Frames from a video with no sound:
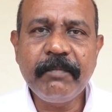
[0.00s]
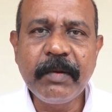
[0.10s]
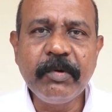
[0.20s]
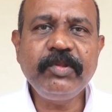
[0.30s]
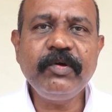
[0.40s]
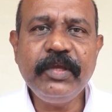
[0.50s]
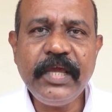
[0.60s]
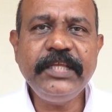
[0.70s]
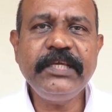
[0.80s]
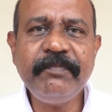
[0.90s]
ప్రభుత్వం
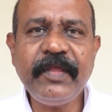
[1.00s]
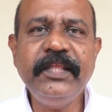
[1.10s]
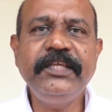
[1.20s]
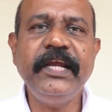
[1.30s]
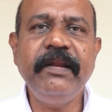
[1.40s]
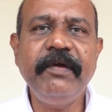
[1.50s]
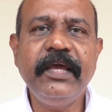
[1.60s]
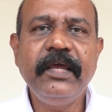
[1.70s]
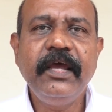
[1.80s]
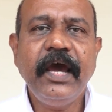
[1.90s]
ఏం చెప్తే అది చేయడమే
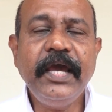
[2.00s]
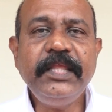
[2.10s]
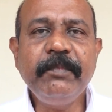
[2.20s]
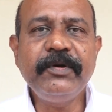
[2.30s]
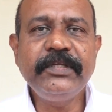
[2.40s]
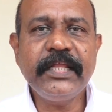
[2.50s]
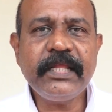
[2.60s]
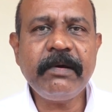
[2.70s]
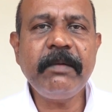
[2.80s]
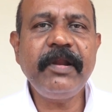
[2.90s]
అయితే ఇప్పుడు
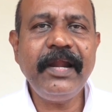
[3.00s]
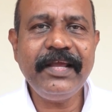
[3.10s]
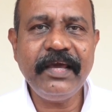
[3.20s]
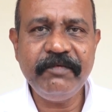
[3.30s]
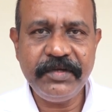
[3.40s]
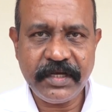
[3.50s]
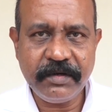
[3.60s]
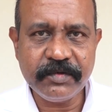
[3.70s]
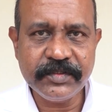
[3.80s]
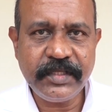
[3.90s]
చంద్రబాబు నాయుడు గారి
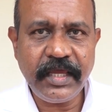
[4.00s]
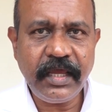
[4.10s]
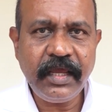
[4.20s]
విషయానికి వస్తే